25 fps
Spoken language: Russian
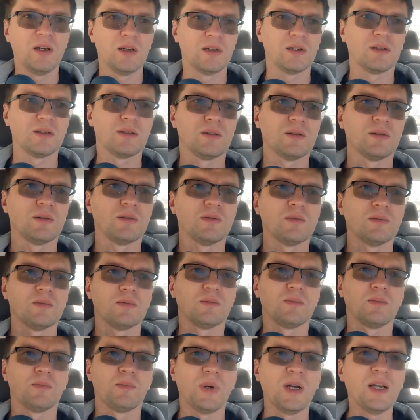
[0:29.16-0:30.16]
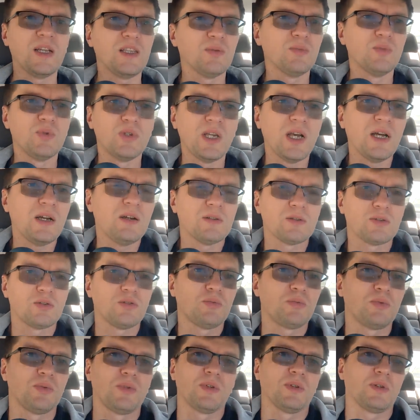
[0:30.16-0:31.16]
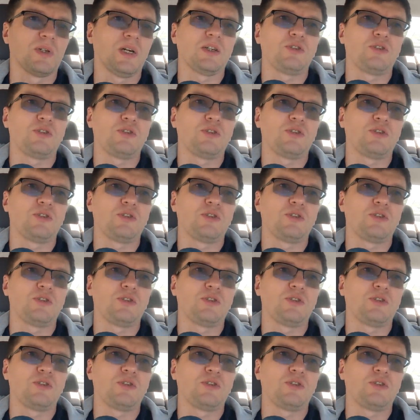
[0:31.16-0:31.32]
Э, Поэтому я, собственно,